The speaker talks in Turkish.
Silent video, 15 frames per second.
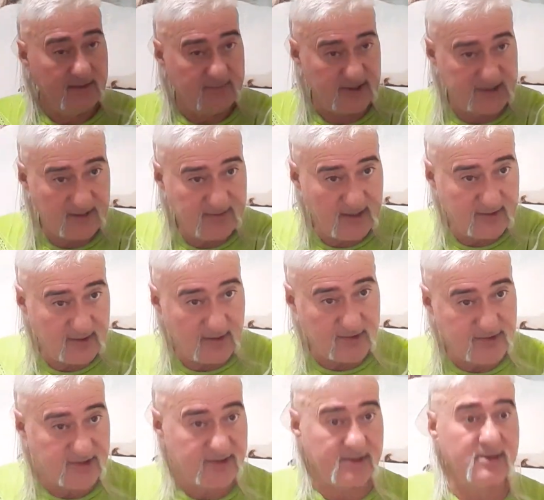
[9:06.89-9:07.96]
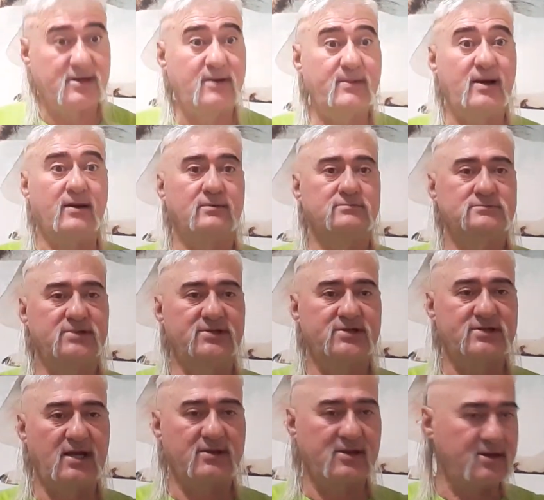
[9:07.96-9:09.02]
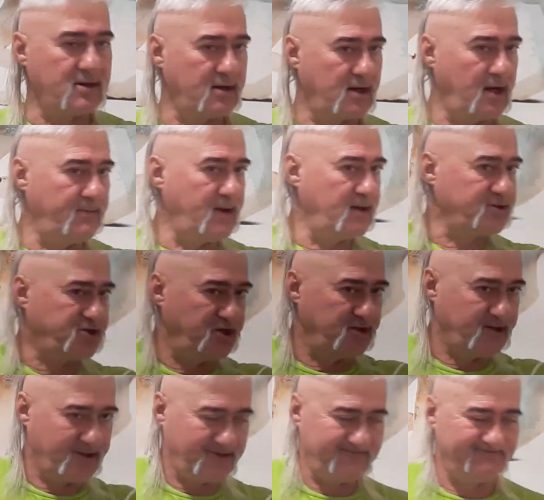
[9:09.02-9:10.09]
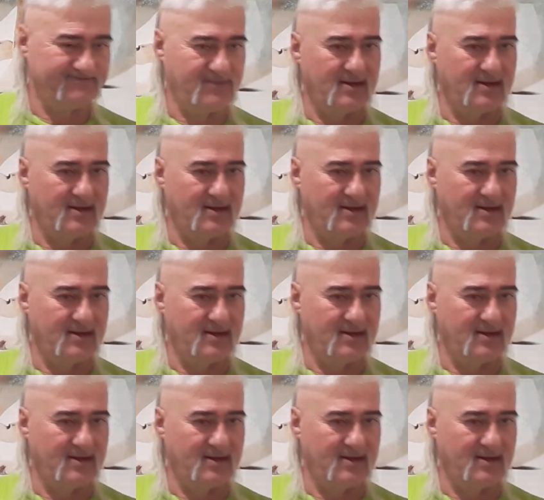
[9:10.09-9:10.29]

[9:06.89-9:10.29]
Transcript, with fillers: Başka bir yanda geçeceğiz. Rama Hindistan'dır, Lama Çin'dir.